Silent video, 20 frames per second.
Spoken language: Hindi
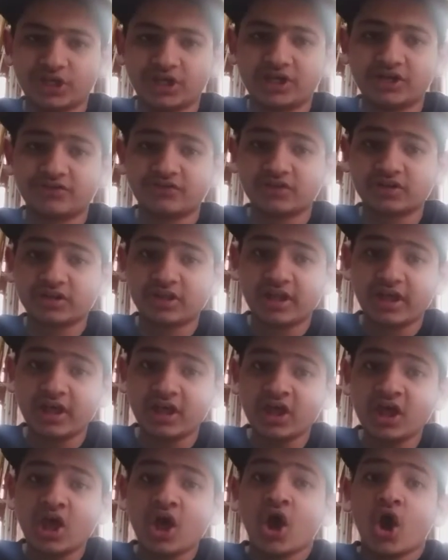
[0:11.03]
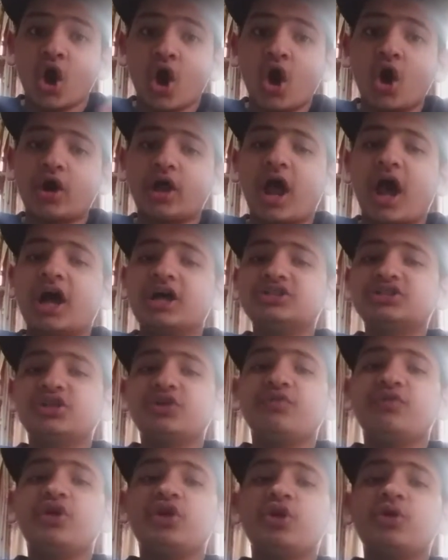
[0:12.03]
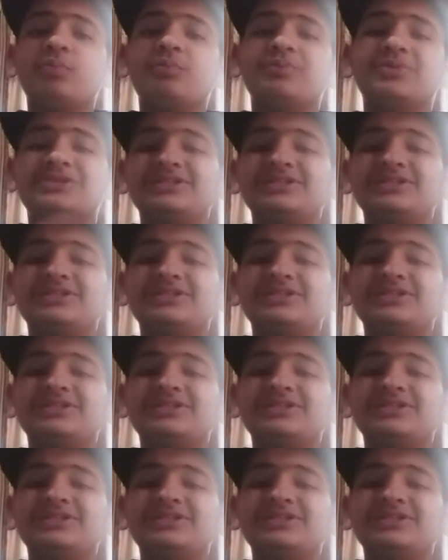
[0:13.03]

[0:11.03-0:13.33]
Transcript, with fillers: चेक कर सकते हैं और आज की वीडियो